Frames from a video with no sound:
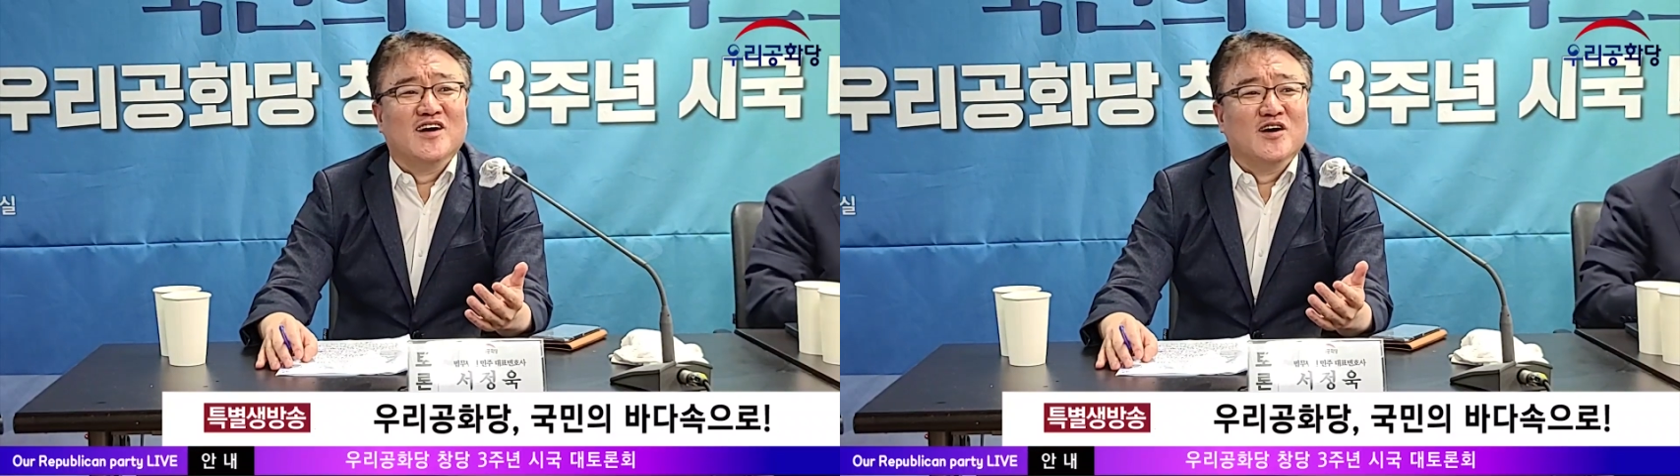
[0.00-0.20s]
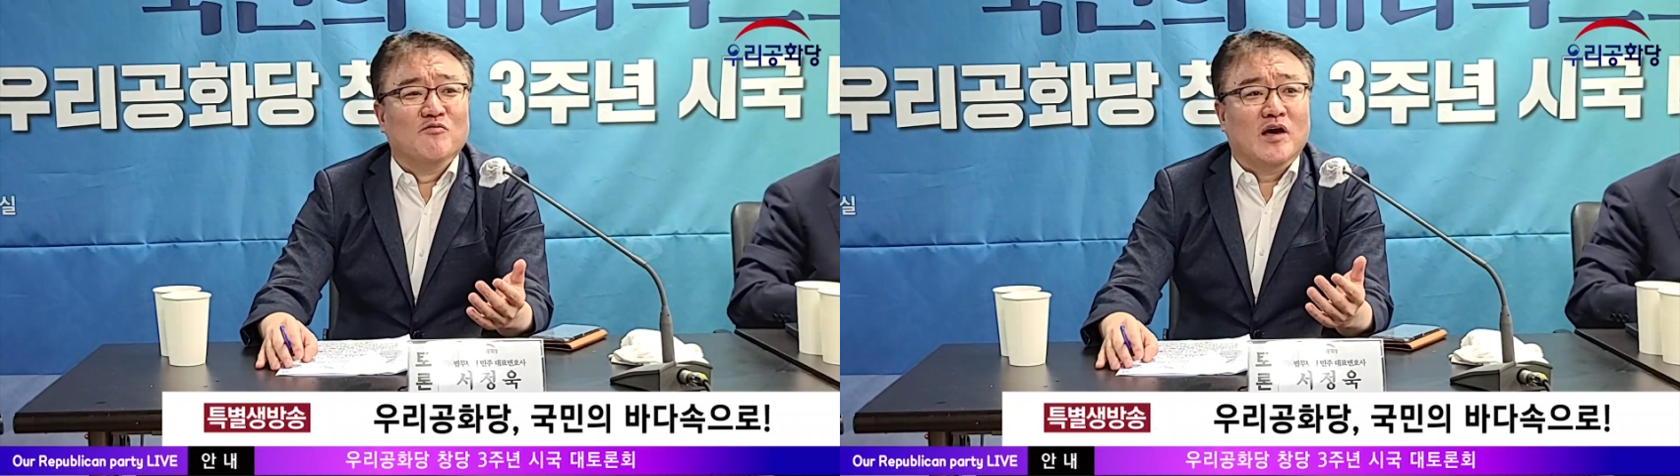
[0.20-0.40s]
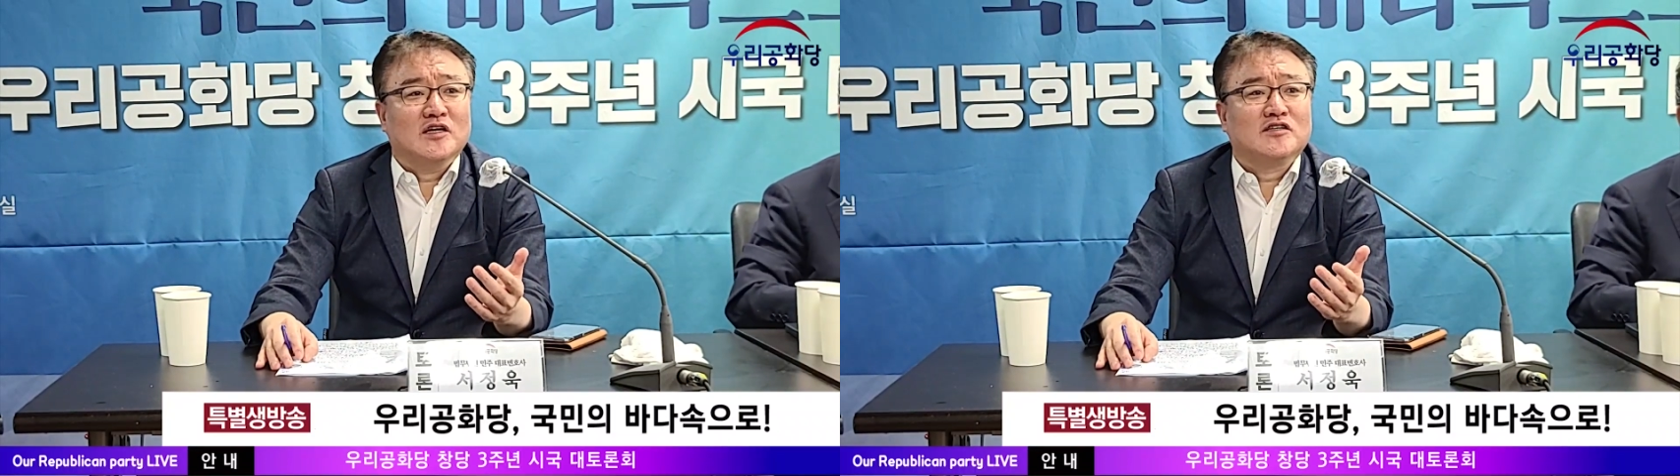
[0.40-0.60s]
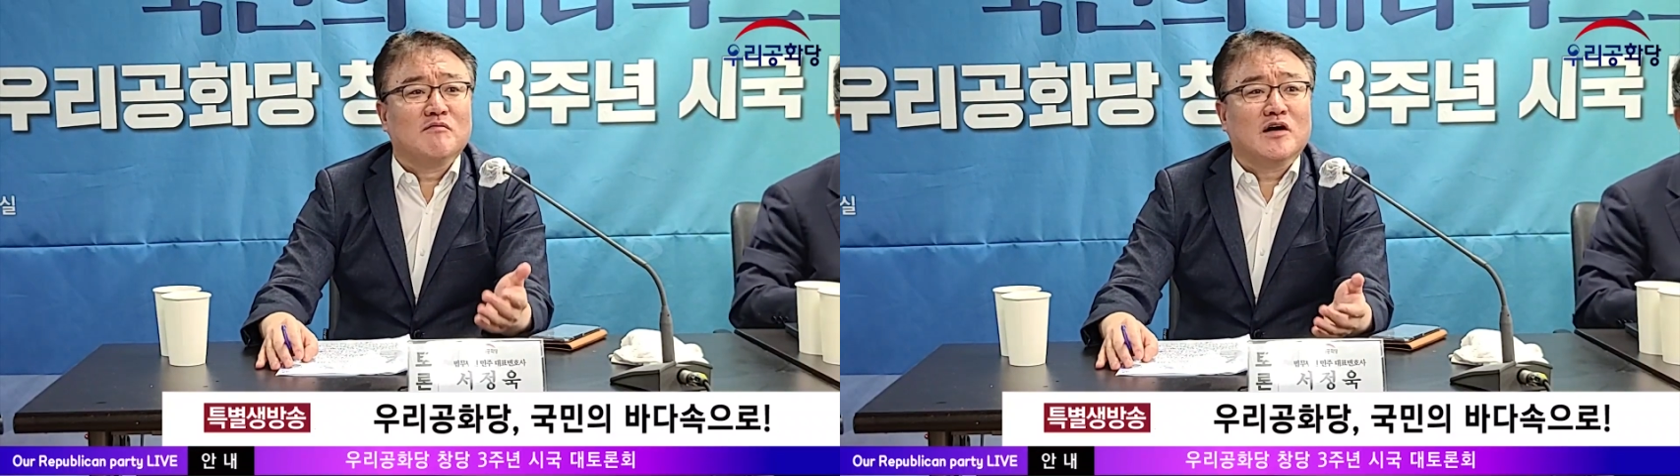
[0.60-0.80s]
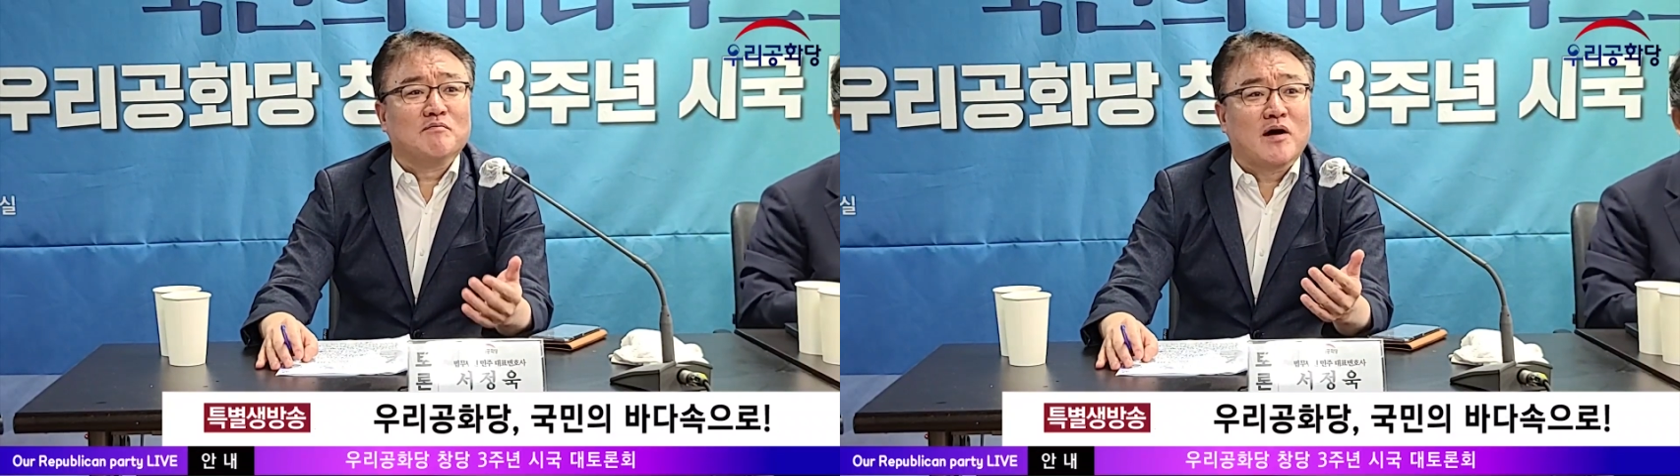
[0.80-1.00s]
왜
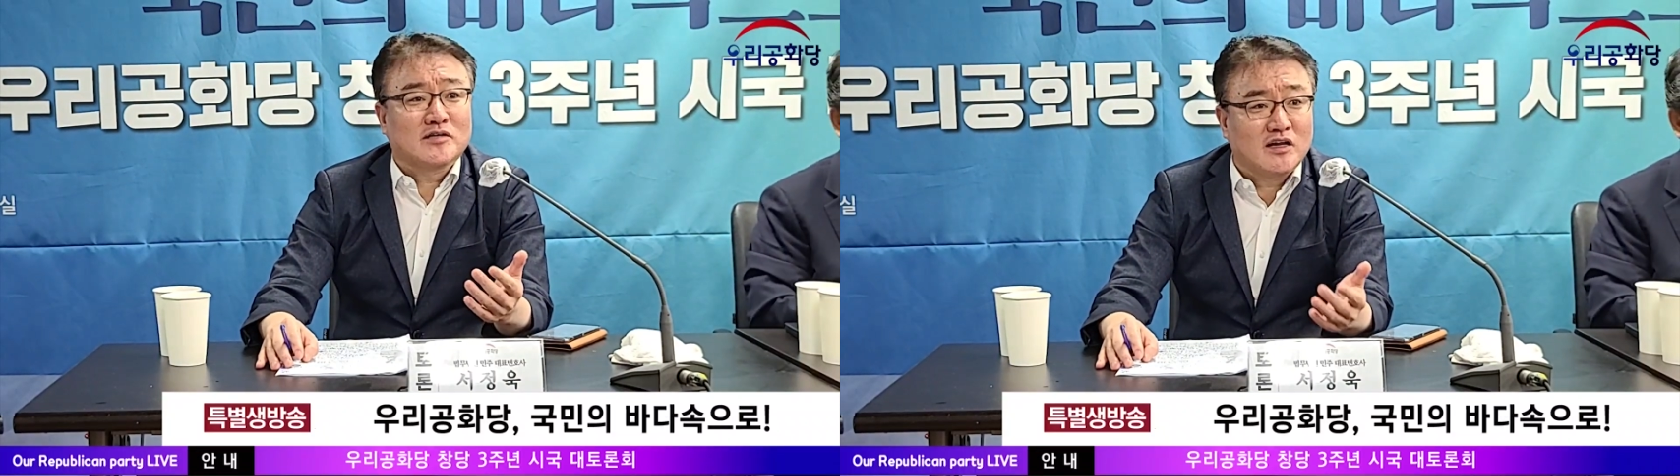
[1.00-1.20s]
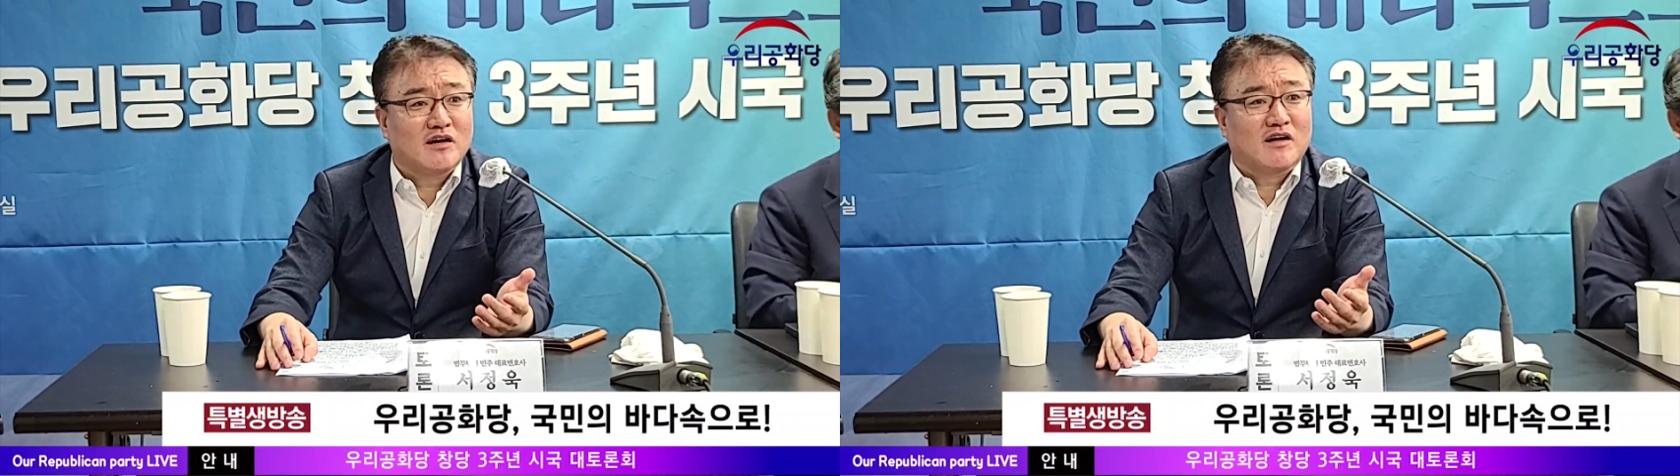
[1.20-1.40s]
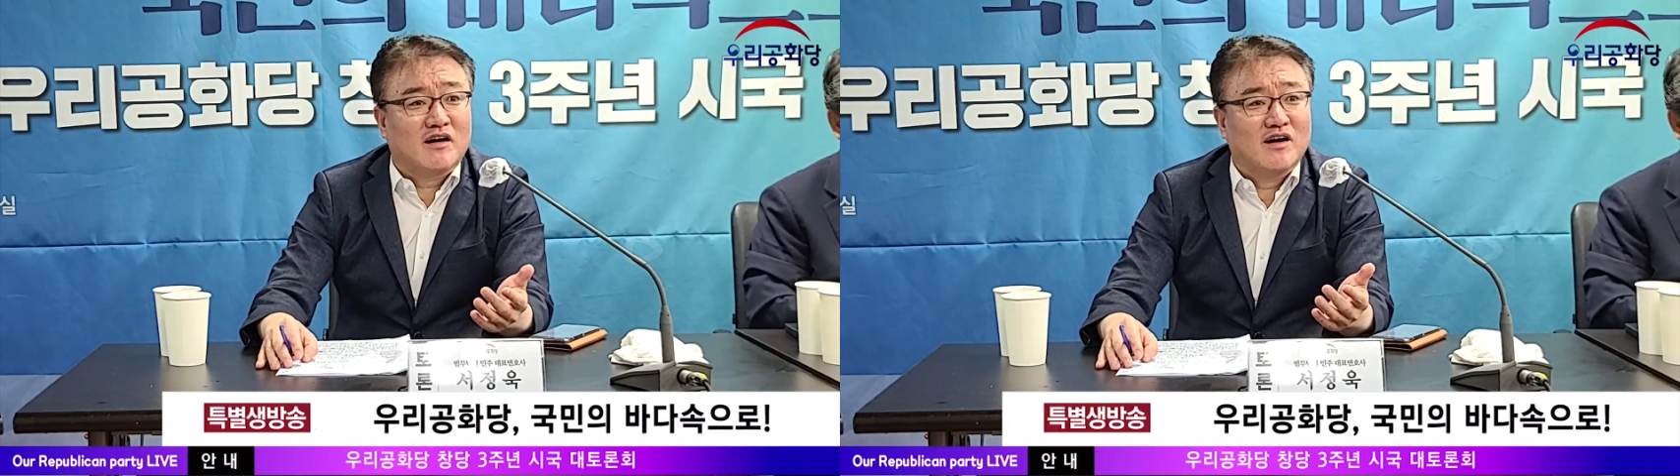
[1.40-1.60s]
이승만은 박사니까